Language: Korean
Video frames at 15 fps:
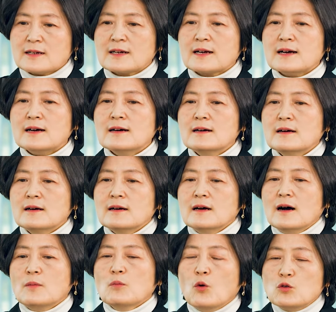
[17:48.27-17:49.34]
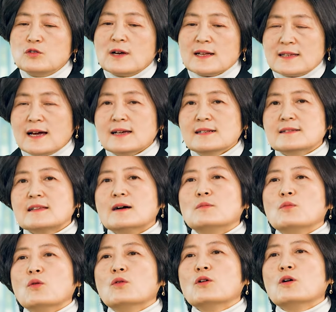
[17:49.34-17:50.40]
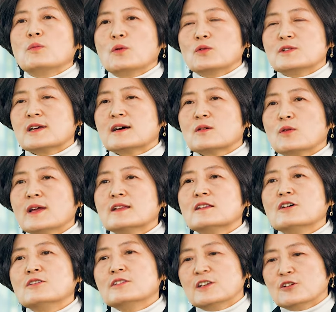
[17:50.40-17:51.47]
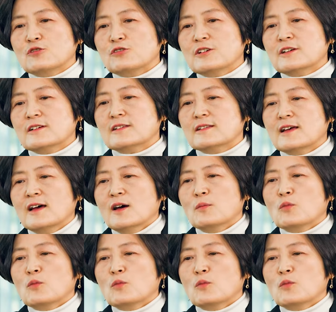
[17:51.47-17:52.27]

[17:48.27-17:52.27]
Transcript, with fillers: 그러니까 모두가 다 일단 모여보자고 했던 이유는